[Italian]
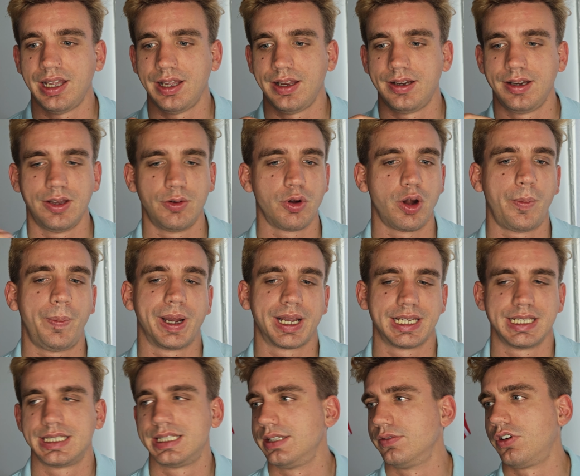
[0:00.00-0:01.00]
eh, l'Europa
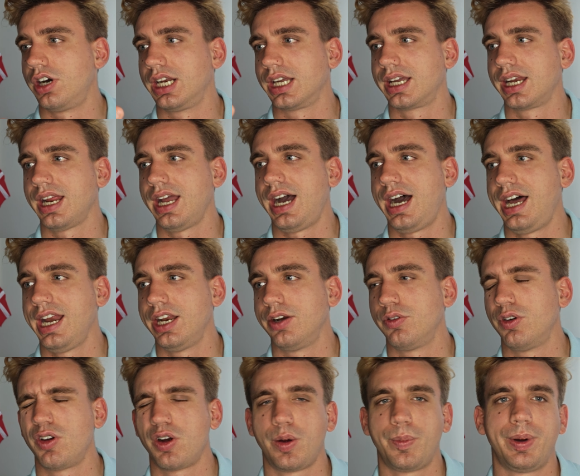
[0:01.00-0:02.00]
che si vuole creare è
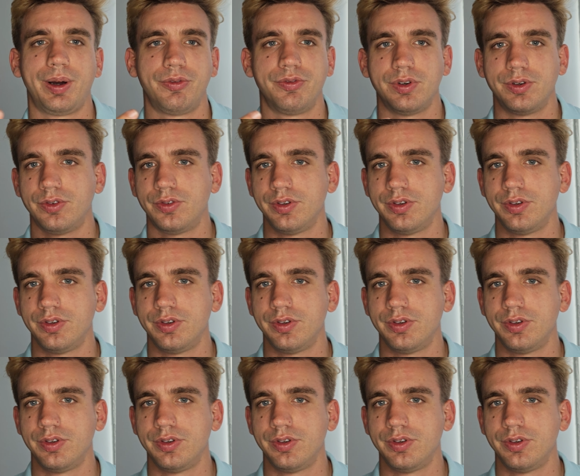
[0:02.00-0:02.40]
un'Europa ov-